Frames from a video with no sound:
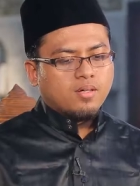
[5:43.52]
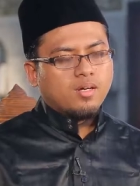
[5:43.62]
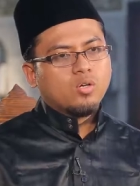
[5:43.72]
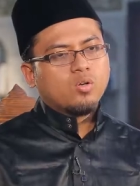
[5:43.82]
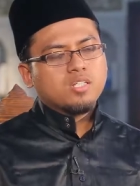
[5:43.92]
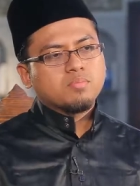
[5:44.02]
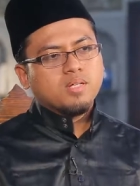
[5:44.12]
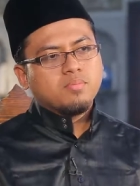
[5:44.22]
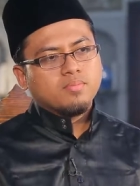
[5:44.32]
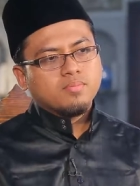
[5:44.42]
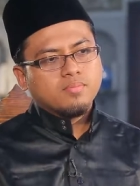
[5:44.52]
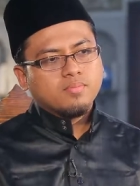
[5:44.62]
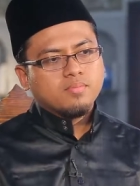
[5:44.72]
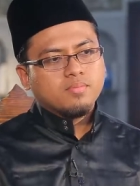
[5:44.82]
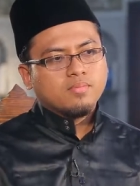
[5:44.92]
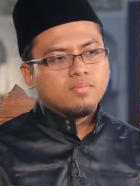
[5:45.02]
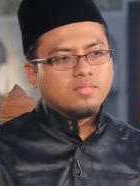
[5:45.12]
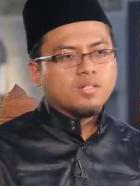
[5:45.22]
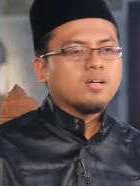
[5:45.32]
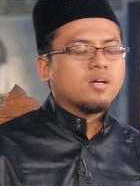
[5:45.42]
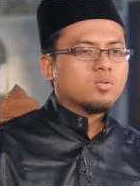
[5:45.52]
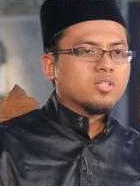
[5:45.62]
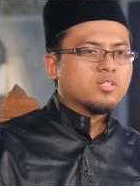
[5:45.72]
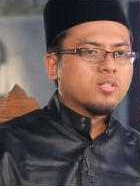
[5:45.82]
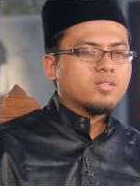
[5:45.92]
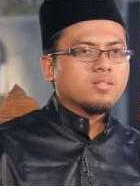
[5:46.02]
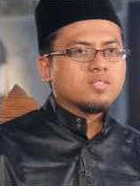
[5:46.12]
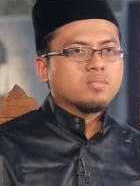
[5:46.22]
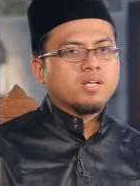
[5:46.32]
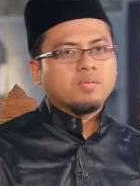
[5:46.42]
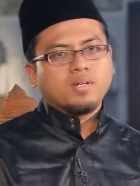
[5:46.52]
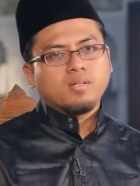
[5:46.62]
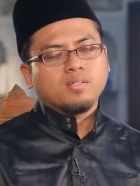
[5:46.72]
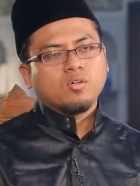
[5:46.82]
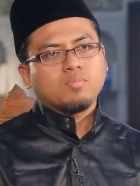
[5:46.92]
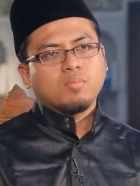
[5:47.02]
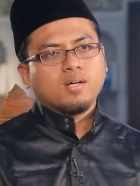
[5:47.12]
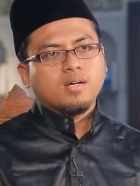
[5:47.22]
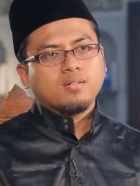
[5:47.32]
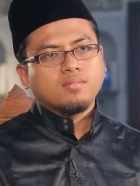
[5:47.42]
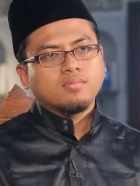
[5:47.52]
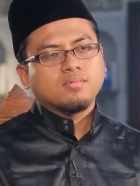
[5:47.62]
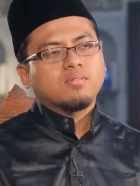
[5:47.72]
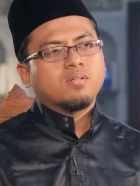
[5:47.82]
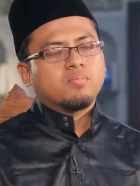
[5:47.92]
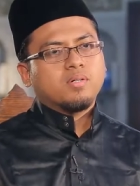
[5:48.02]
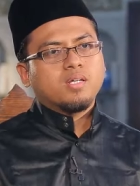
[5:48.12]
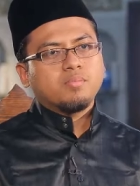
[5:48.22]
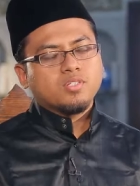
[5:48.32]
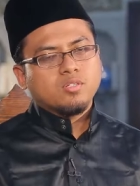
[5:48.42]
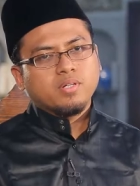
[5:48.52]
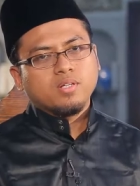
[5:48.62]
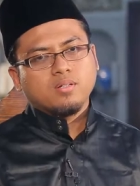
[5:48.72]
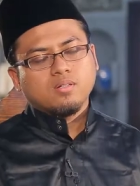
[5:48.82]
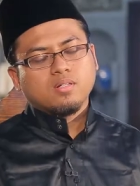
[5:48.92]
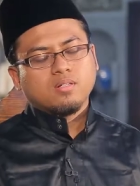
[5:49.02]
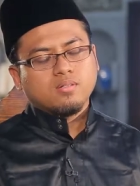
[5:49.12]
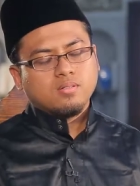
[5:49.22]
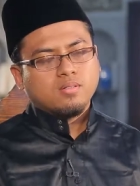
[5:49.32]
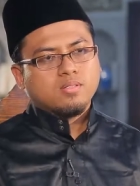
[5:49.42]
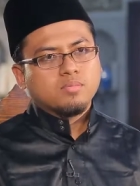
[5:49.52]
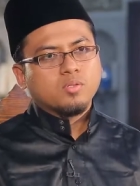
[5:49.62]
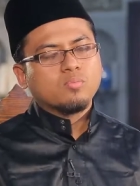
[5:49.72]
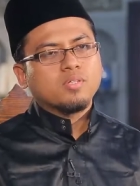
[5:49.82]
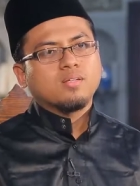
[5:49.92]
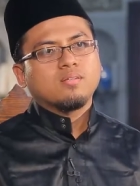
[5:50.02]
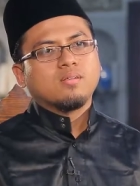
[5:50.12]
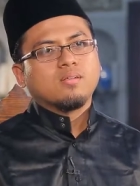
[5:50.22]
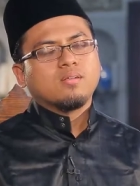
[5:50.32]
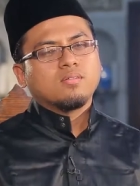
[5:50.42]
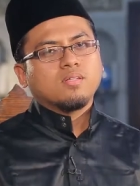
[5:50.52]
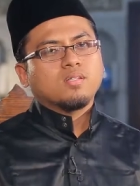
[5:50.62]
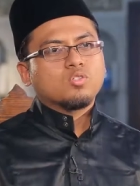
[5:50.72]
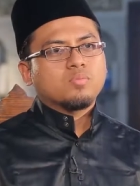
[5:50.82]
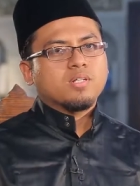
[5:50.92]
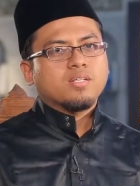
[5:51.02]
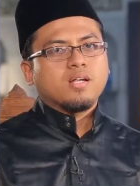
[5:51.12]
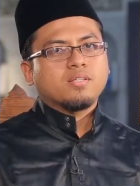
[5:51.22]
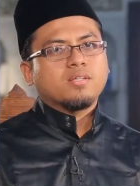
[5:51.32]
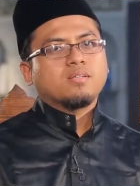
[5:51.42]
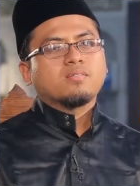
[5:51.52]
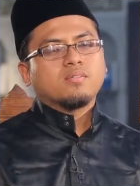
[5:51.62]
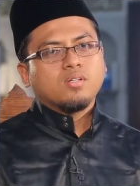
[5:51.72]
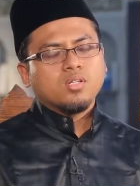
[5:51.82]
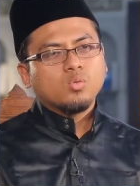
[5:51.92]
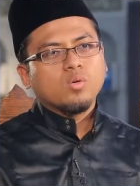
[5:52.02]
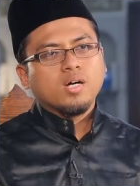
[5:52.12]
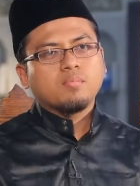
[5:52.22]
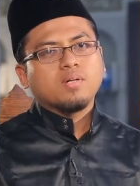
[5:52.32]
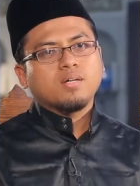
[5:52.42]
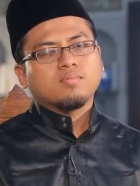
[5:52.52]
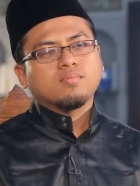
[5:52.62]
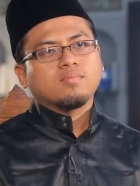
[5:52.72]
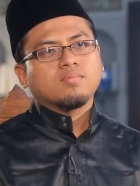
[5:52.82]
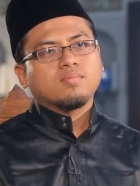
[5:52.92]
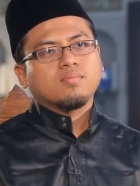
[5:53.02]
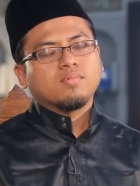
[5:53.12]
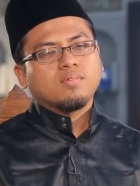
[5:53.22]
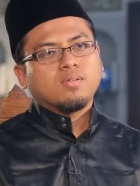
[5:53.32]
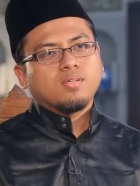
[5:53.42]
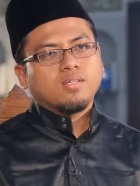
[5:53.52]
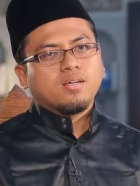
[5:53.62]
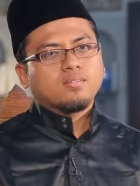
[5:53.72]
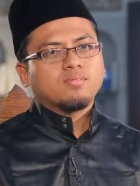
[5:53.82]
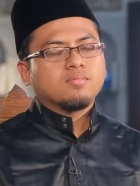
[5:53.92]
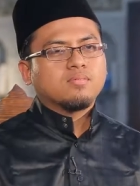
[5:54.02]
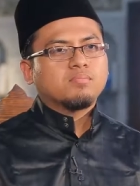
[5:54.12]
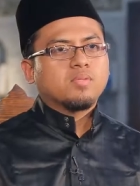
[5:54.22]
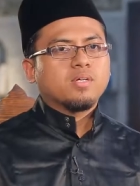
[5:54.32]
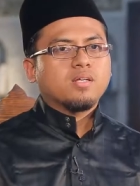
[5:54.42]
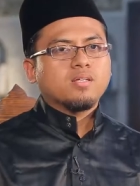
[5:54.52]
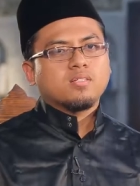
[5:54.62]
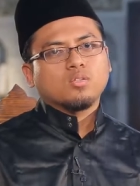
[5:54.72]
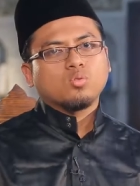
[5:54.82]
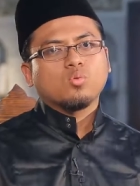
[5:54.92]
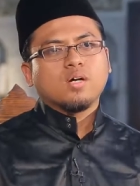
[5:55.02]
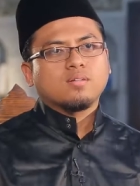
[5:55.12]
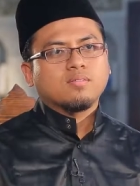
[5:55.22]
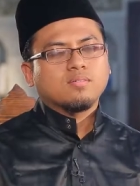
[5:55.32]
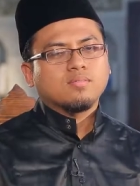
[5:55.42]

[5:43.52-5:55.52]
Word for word: Ahlul asbab dan ahlu tajrid sebagaimana kita umpamakan pada episode beri, e, e, sebelumnya yaitu seperti halnya dua hamba yang memiliki satu tuan